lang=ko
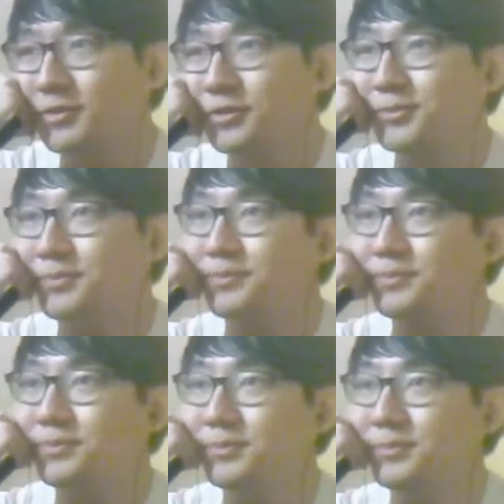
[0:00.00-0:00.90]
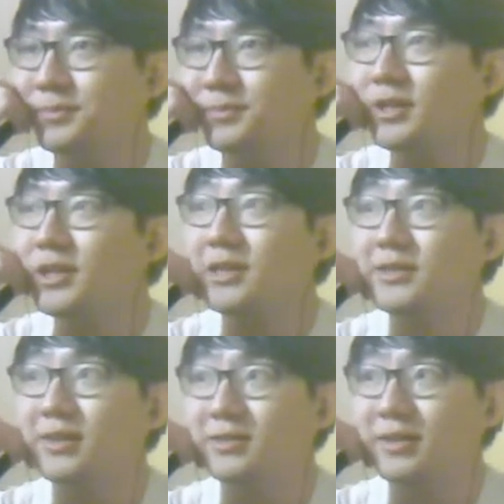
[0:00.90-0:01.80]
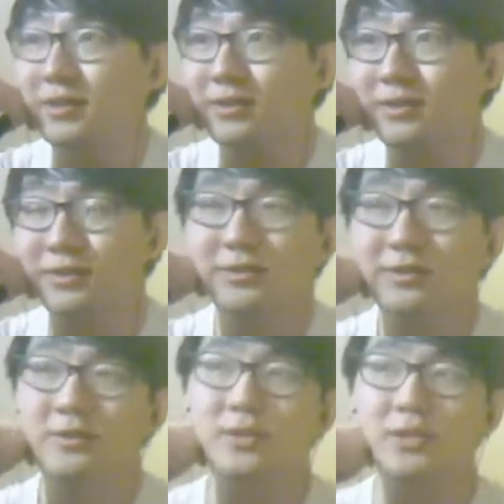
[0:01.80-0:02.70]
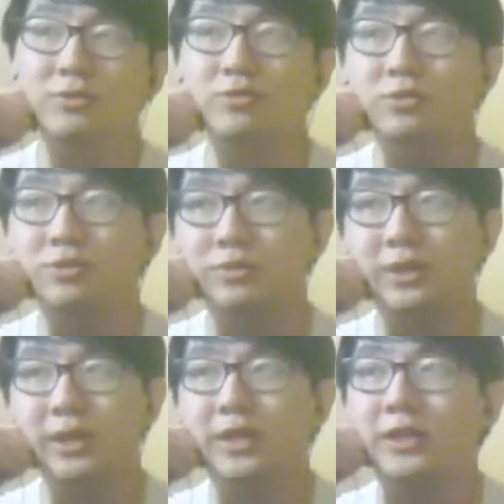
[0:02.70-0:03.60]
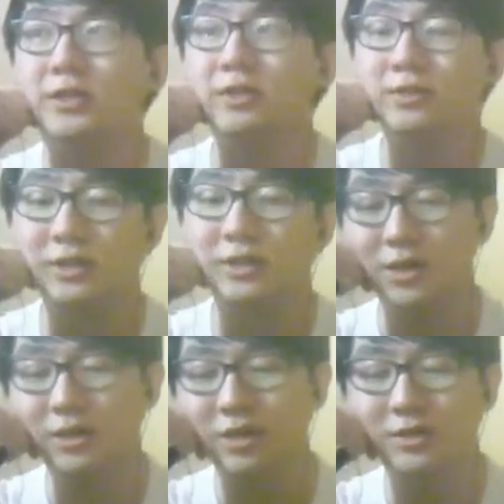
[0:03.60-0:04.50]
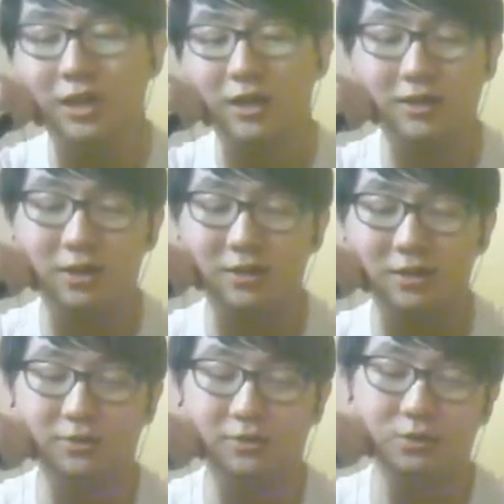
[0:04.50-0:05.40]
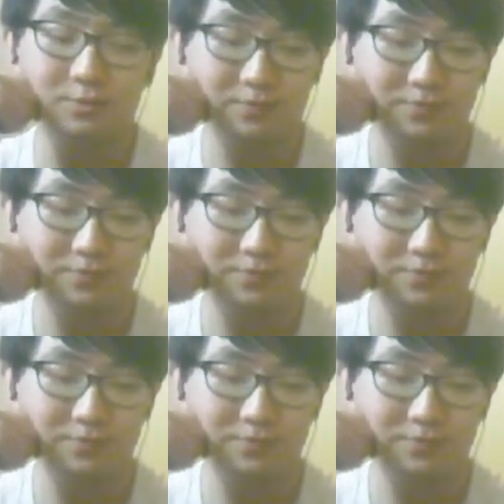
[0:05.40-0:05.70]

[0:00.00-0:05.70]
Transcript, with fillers: 좀 그게 있었어요. 그 친구에 대해서 그냥 생각이 나니까 그냥 좀